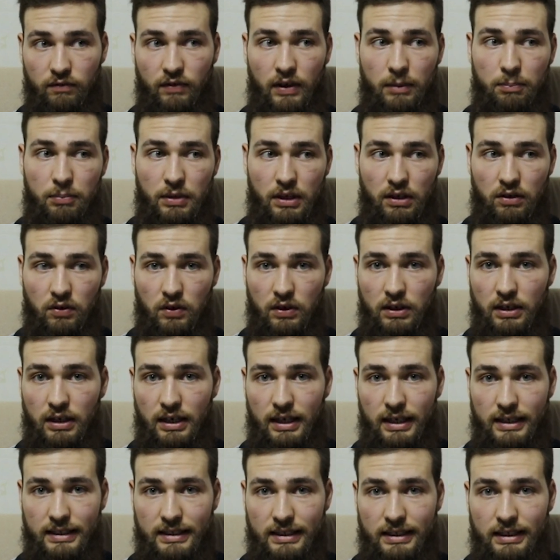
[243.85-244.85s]
Во-первых,
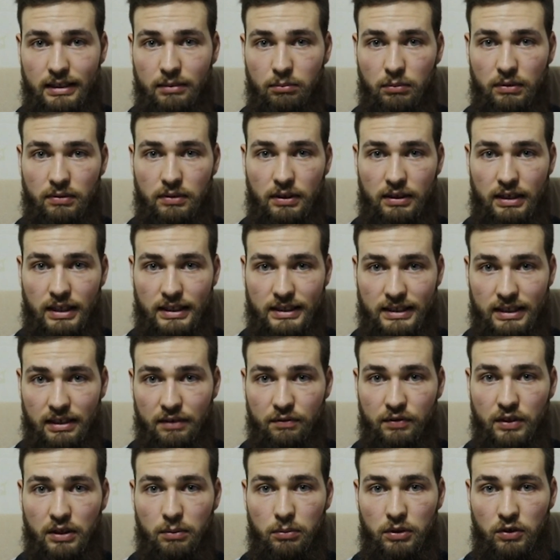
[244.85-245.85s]
одним
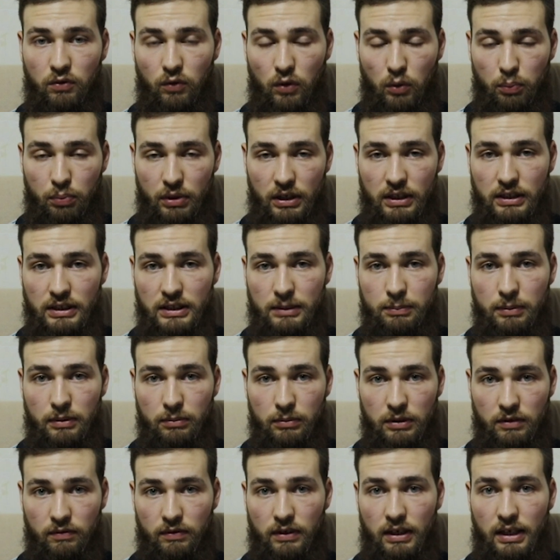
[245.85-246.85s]
основным его
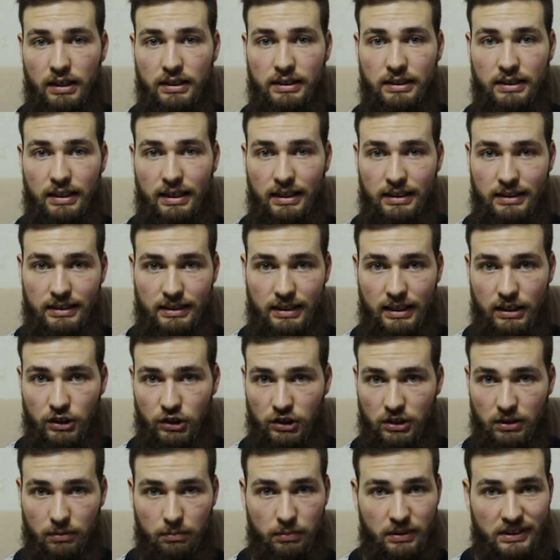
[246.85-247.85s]
принципом является
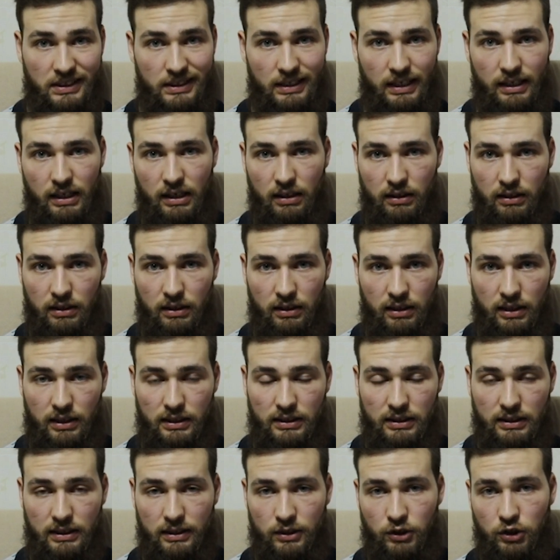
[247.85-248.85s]
растяжка, постоянная
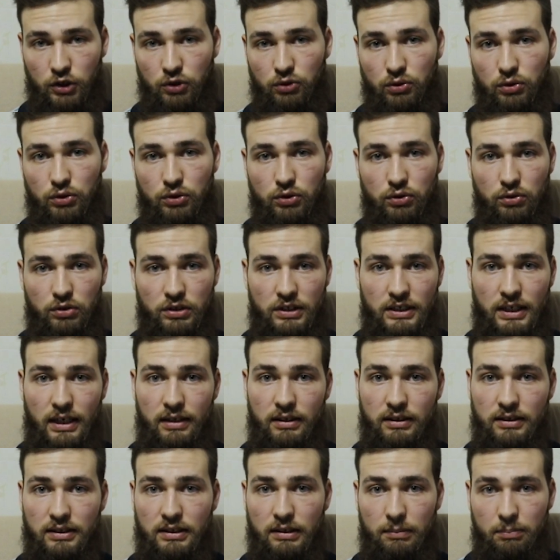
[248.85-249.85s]
растяжка. То есть он
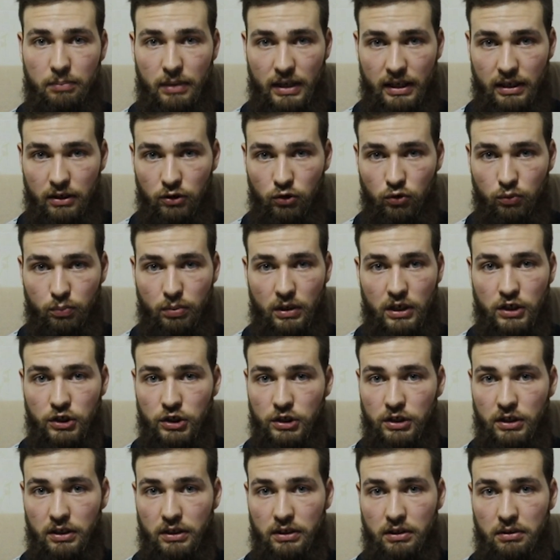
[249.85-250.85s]
тянется перед
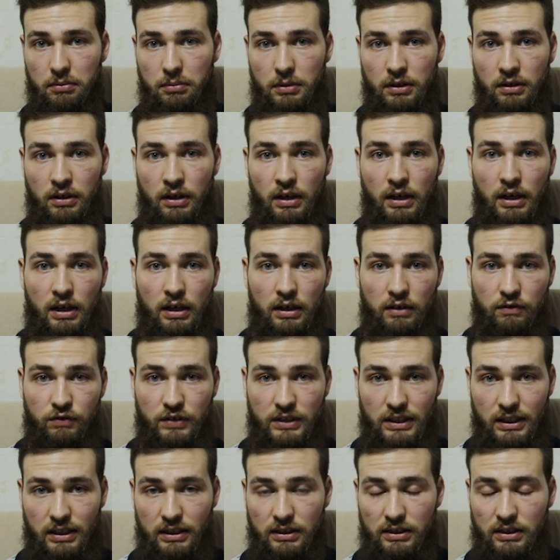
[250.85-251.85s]
упражнениями, в
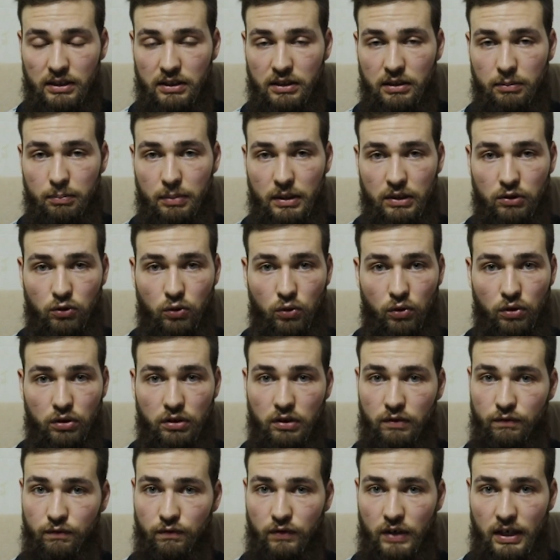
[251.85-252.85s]
середине
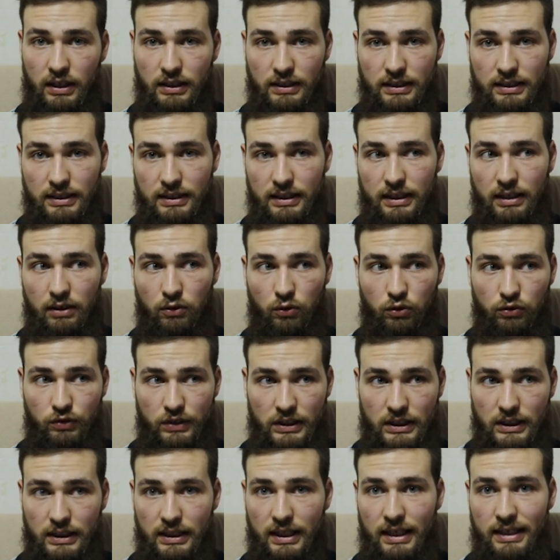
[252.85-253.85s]
подходов, в конце, он
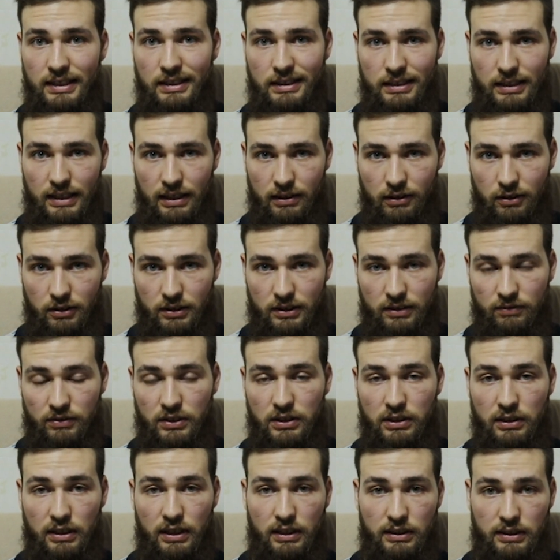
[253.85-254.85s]
всегда тянется,
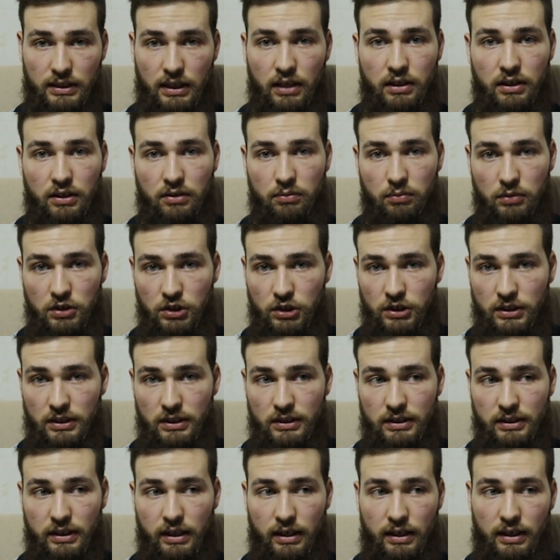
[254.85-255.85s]
всегда тянет мышцы
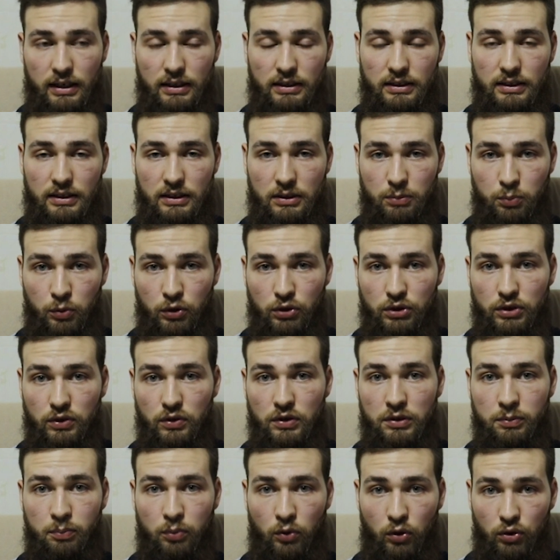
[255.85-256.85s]
и старается
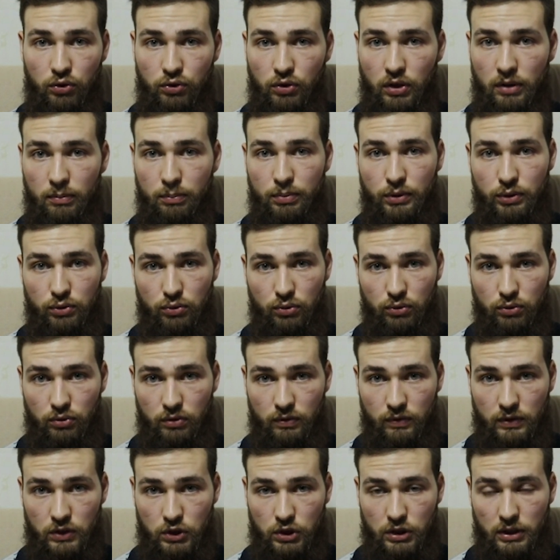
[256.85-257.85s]
использовать полную амплитуду
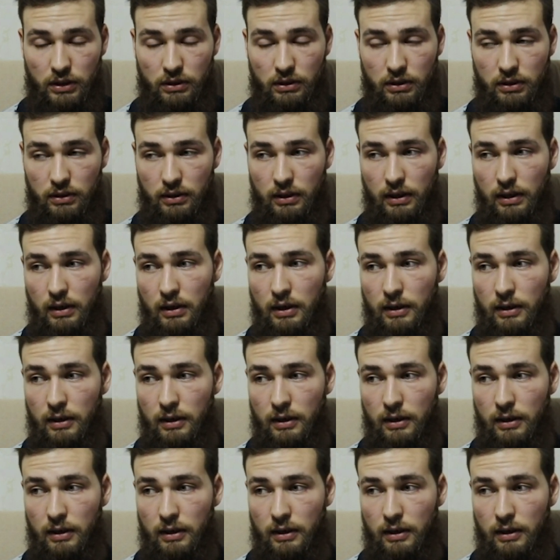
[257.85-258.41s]
движения.